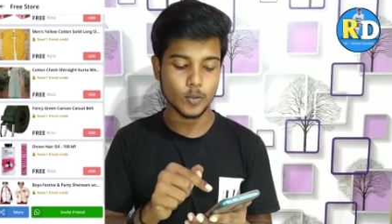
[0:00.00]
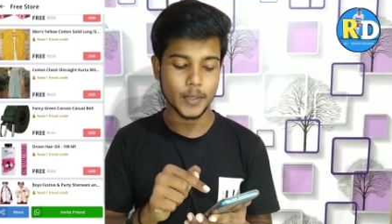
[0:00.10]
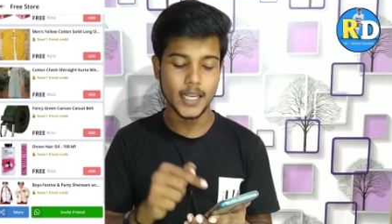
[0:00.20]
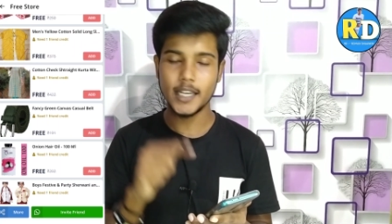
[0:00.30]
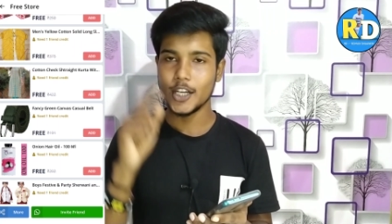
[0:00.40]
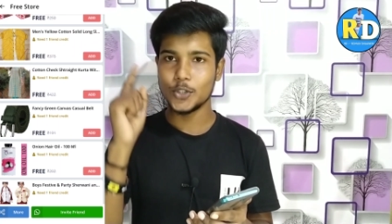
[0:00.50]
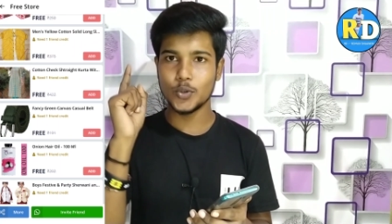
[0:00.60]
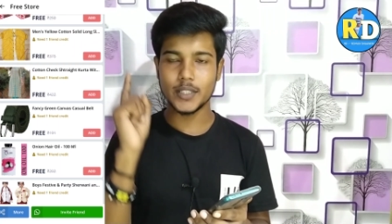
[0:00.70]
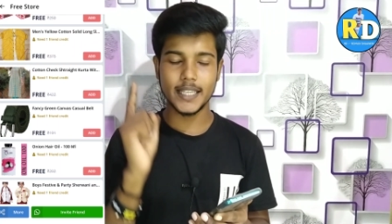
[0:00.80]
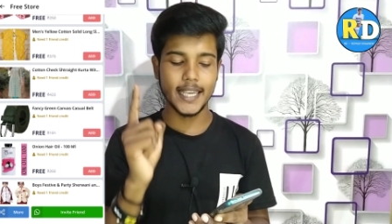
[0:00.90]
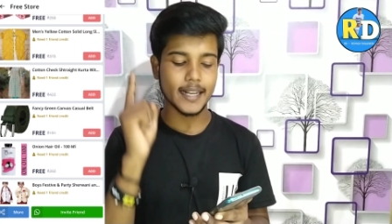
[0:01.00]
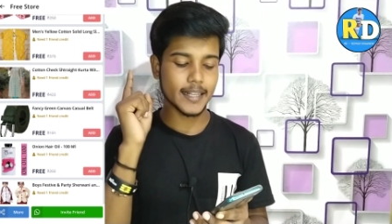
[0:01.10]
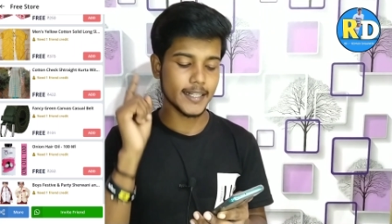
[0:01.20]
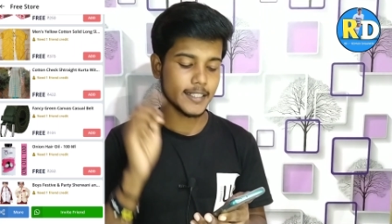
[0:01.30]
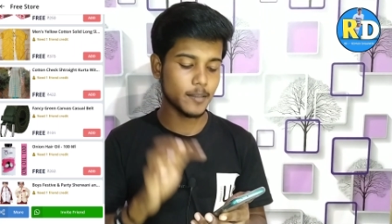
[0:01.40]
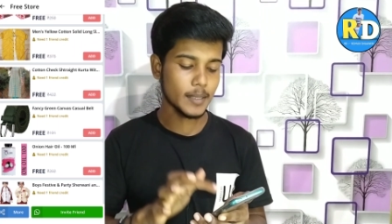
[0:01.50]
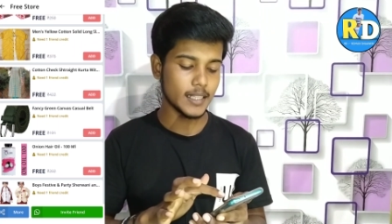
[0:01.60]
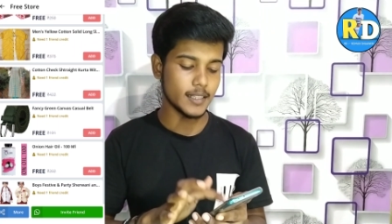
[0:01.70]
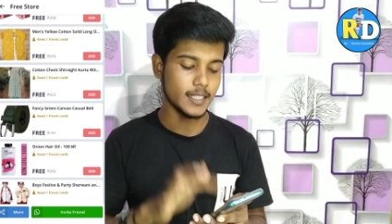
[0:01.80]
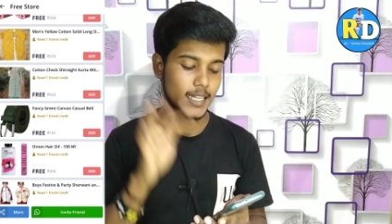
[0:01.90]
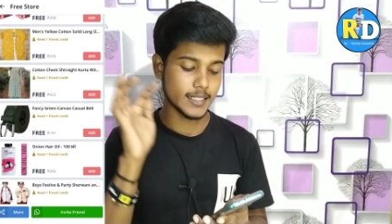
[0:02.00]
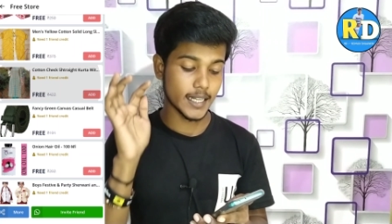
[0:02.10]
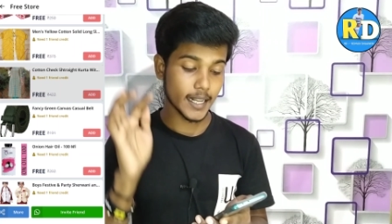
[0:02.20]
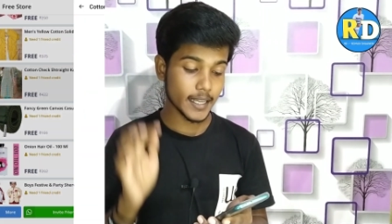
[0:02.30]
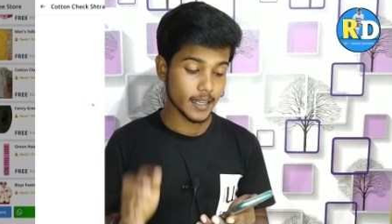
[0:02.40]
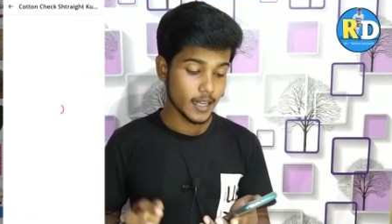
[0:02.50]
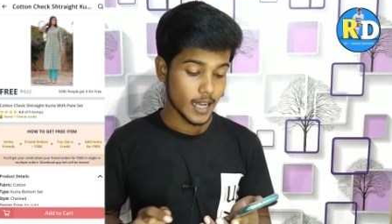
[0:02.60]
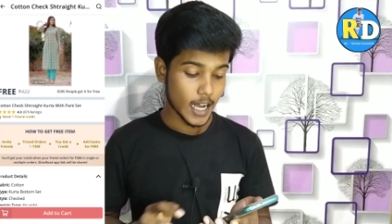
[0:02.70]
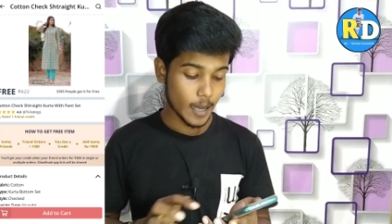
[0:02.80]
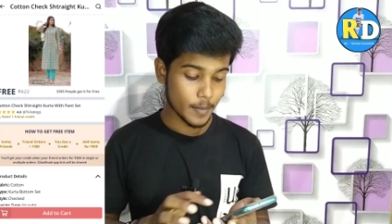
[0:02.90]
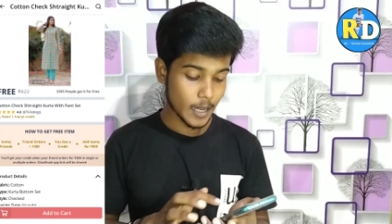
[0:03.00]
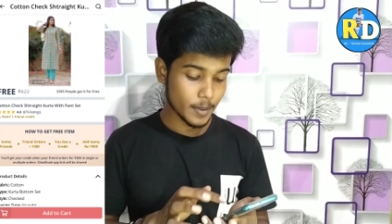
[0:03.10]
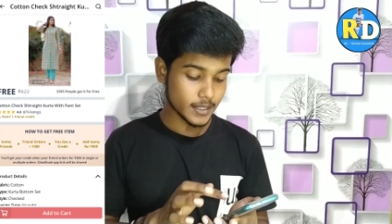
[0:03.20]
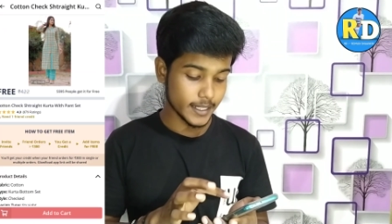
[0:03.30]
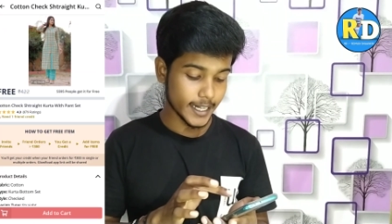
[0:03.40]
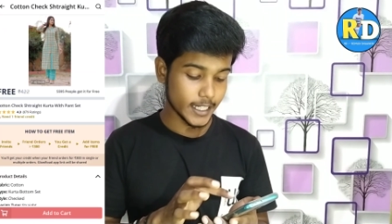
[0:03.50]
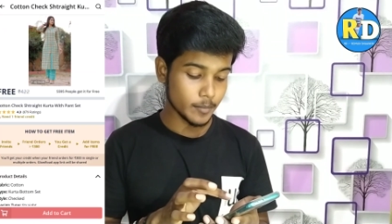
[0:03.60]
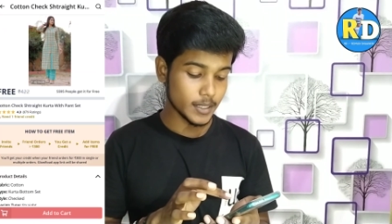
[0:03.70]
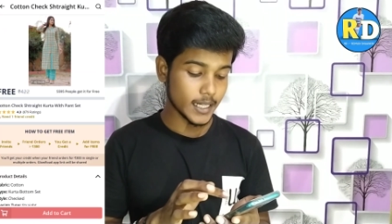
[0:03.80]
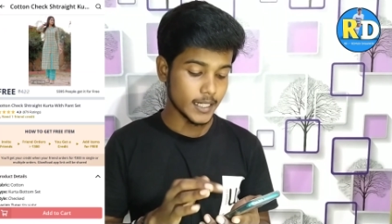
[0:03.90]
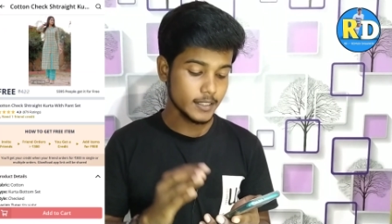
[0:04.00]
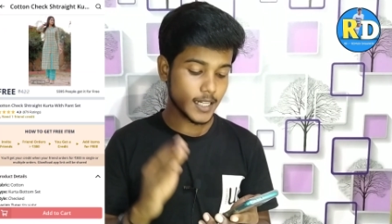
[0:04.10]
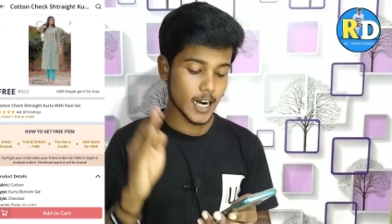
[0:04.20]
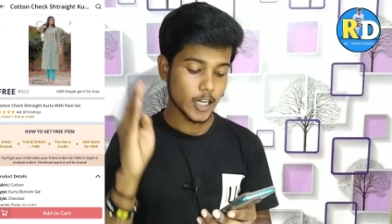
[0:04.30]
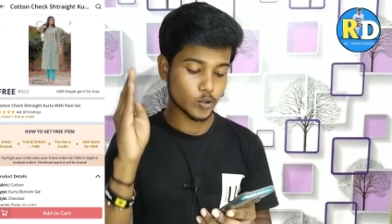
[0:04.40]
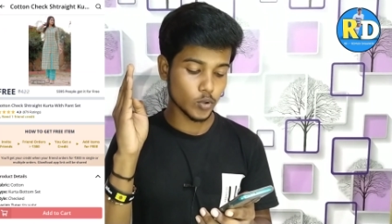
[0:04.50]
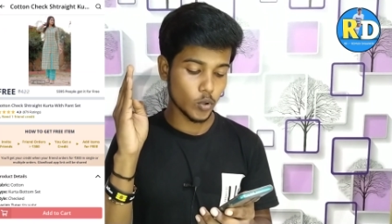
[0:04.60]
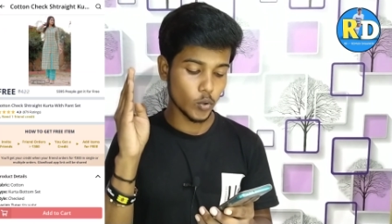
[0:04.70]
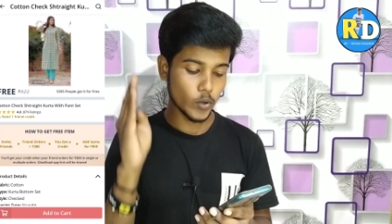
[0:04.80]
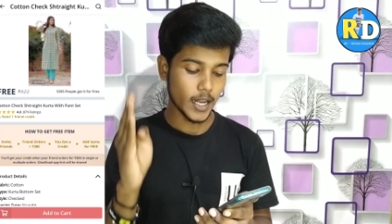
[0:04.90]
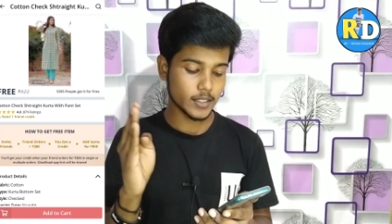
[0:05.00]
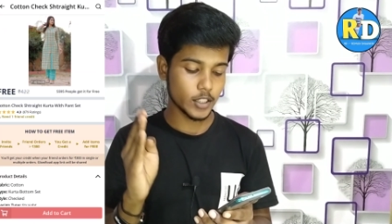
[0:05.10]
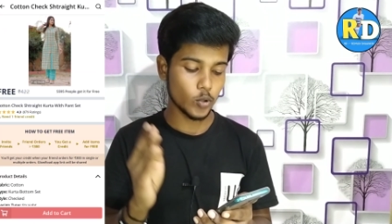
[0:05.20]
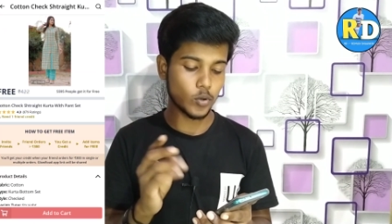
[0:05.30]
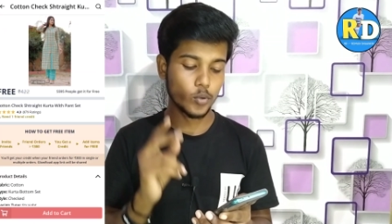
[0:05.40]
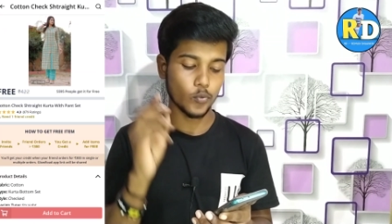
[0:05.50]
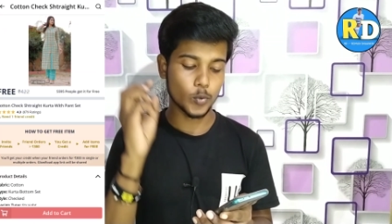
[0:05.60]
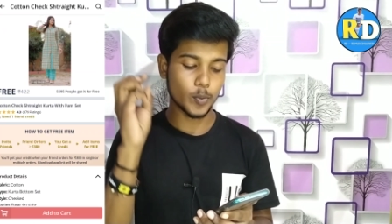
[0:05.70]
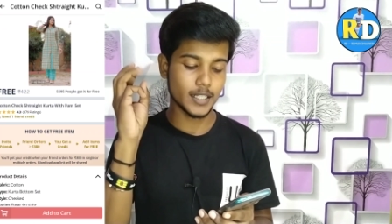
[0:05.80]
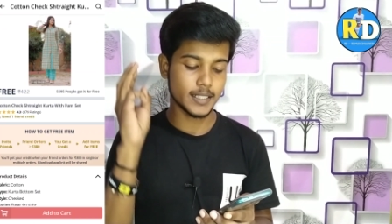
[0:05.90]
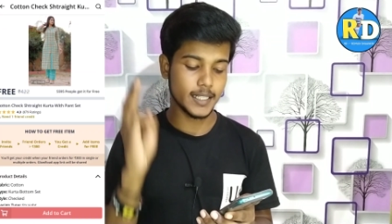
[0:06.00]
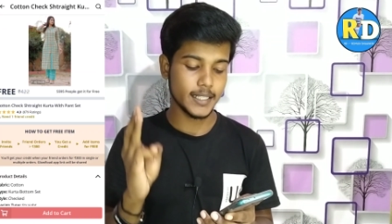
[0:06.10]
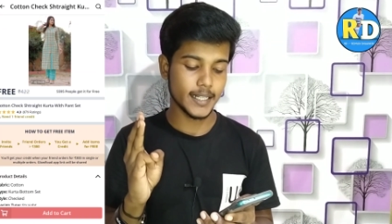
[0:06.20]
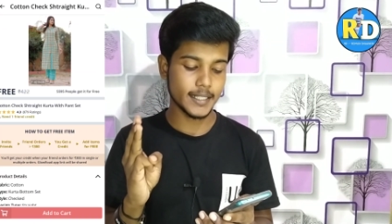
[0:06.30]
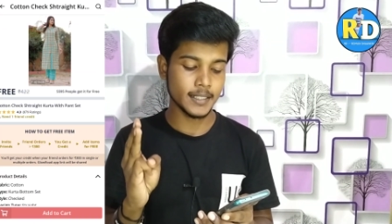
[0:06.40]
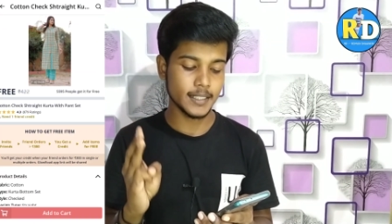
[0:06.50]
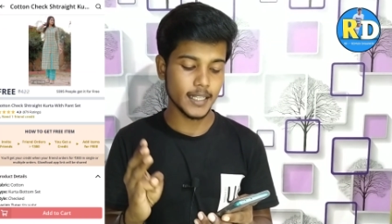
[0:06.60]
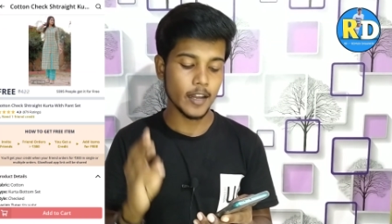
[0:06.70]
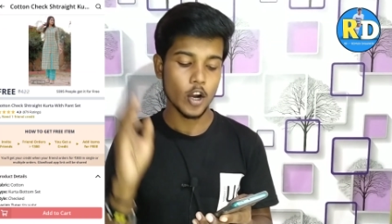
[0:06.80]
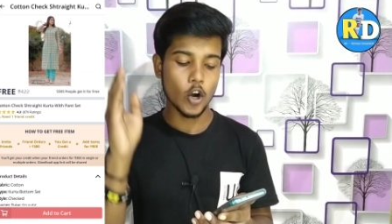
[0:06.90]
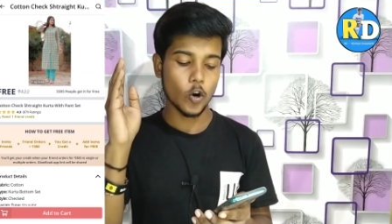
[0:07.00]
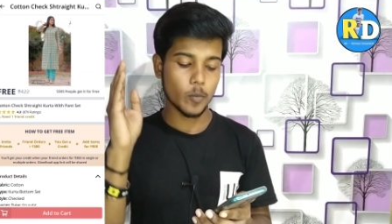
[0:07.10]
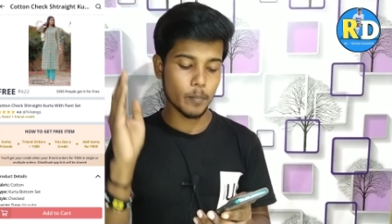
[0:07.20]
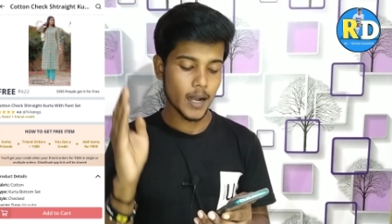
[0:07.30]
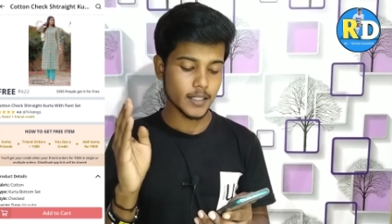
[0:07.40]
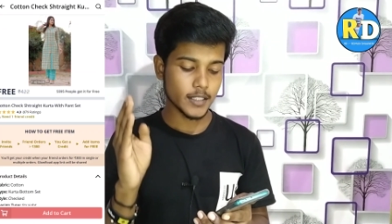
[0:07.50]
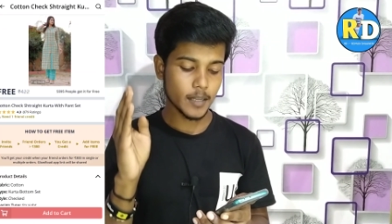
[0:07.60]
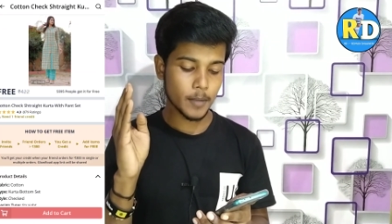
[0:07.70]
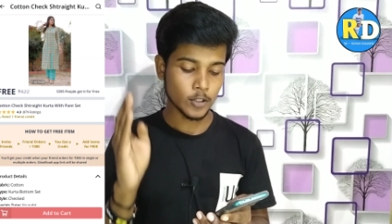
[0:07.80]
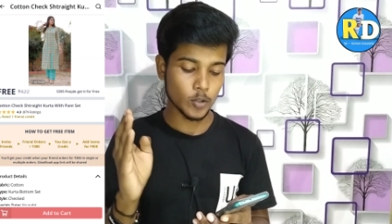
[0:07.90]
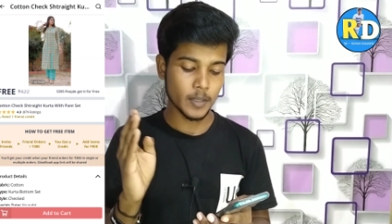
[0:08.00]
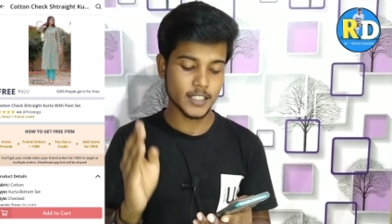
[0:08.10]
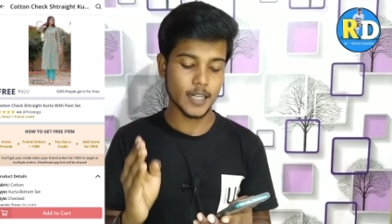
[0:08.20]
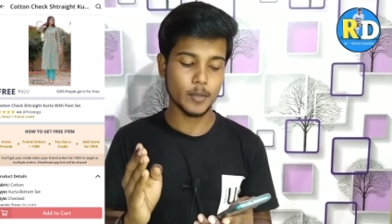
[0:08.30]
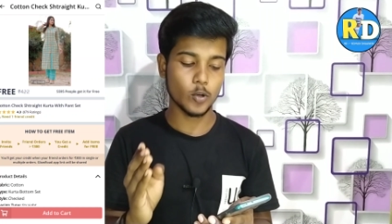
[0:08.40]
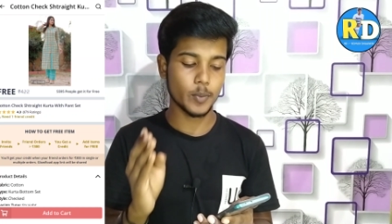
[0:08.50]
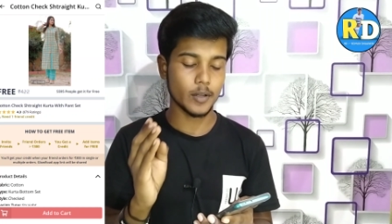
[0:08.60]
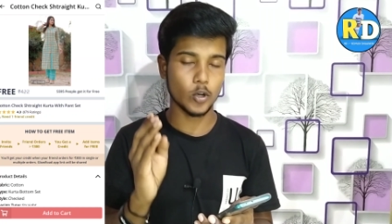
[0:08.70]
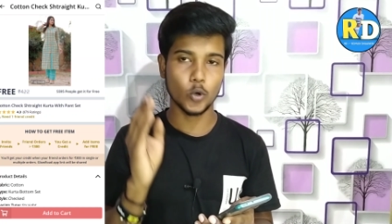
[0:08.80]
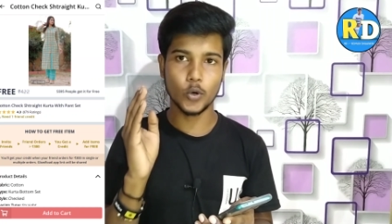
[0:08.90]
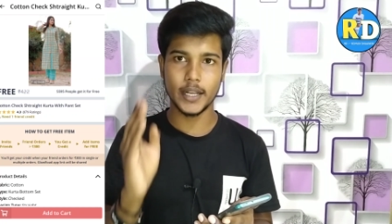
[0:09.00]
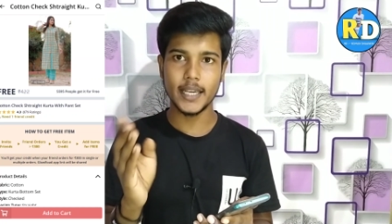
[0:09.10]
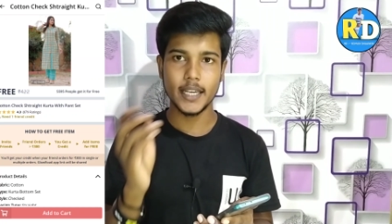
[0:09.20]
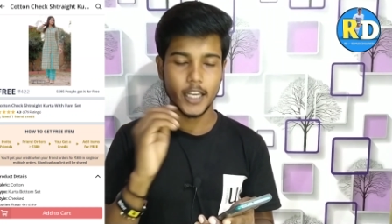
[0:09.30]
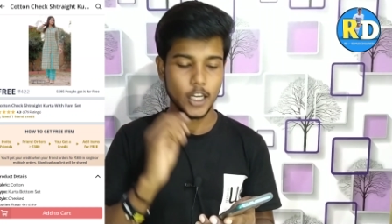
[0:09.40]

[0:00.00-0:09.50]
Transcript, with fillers: है जो कि एक क्रेडिट के बदले दिया जा रहा है आप यहाँ पे इसकी रेटिंग भी देख लीजिए आठ लोगों ने 4.3 की रेटिंग दी है और पाँच हज़ार लोगों ने